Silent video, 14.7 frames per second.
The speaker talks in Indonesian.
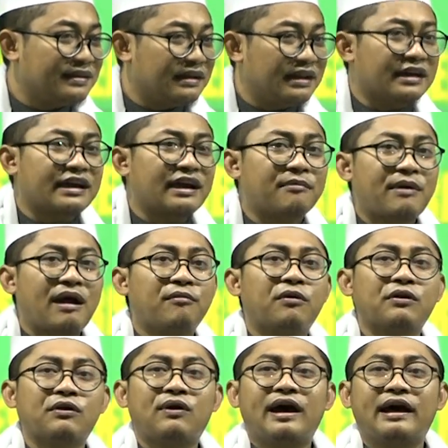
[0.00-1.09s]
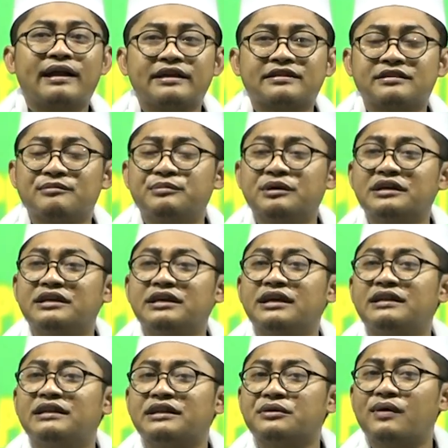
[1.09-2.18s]
ni pak polo are
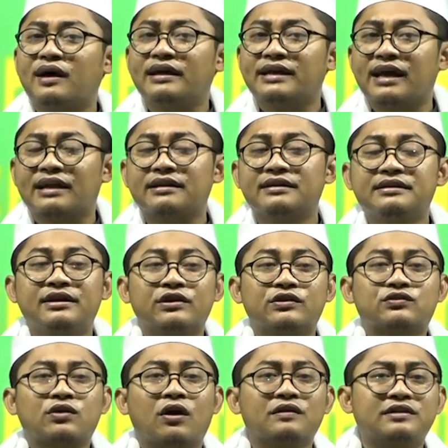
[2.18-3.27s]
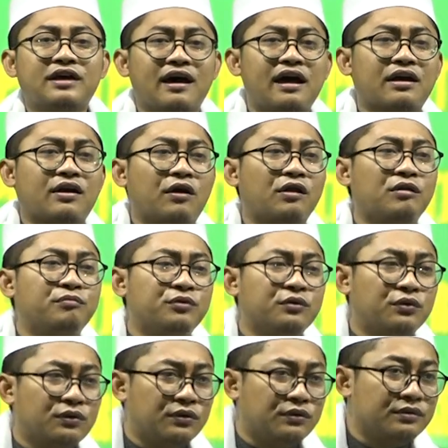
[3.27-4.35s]
sebagian riwayat soda
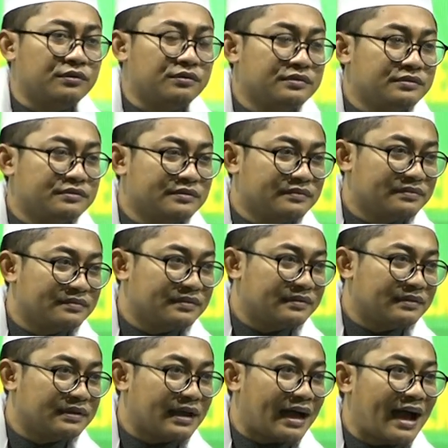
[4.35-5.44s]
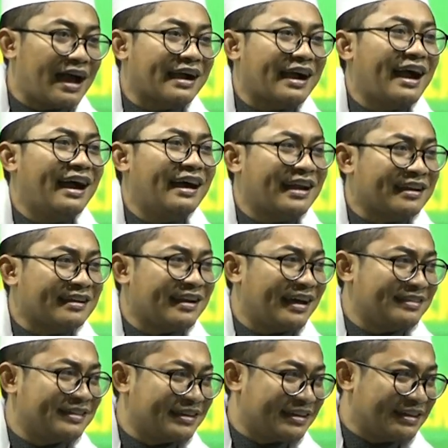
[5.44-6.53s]
kolbuhu akarat
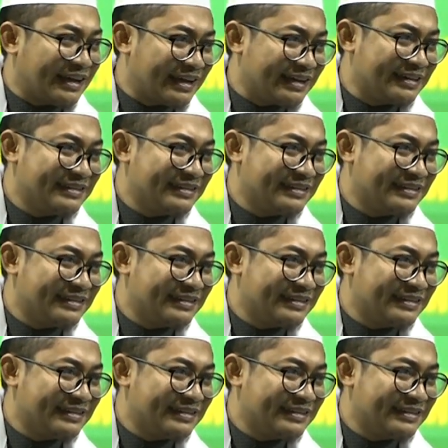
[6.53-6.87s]
atena